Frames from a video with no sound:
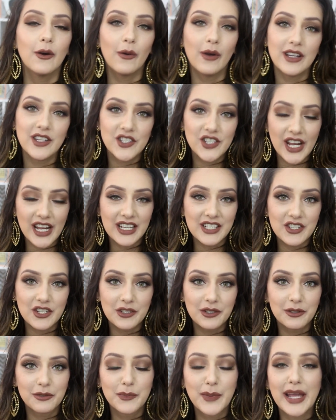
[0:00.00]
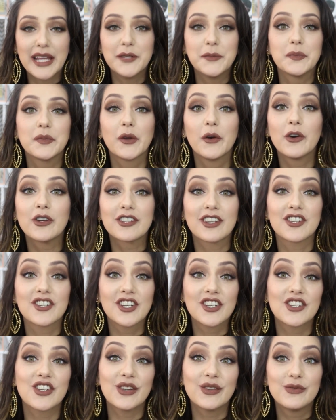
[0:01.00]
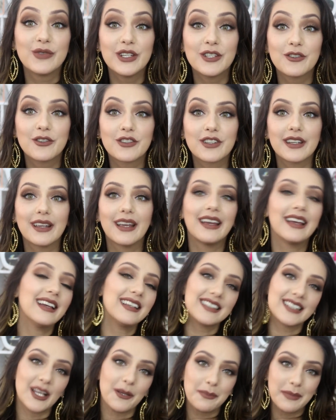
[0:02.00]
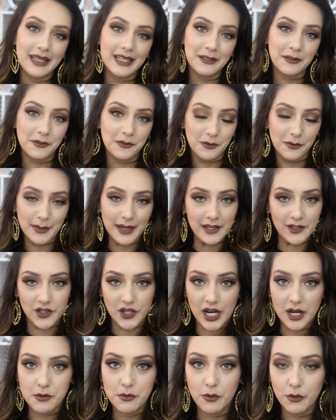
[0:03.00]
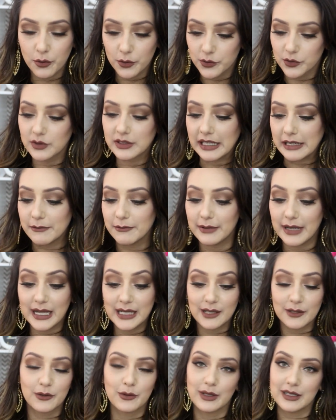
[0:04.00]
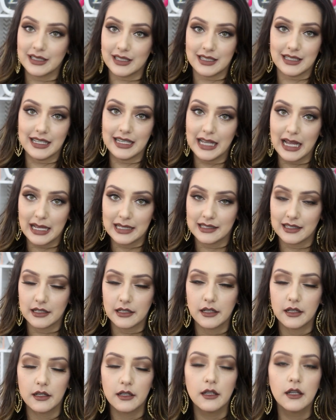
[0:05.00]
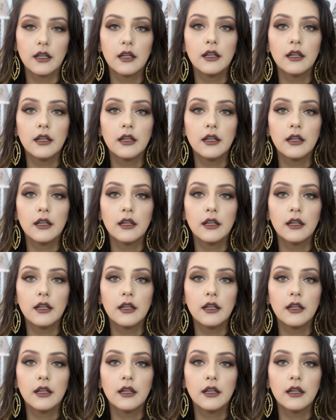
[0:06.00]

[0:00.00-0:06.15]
Oi gente, tudo bem? Hoje é dia de vídeo de recebidos do mês de agosto, tem várias coisas legais aqui